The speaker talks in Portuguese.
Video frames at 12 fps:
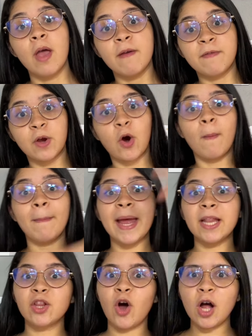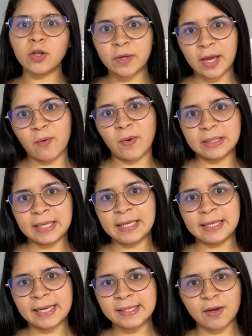ficou menor do que quando ele
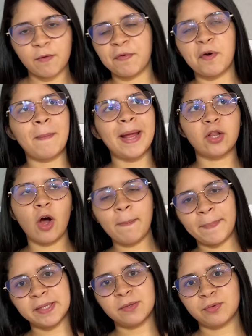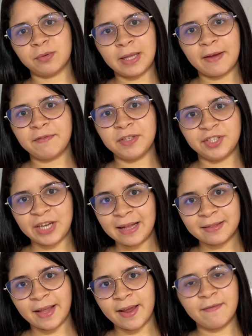nasceu, foi o menor peso que o Davi já
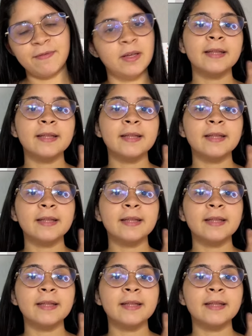teve,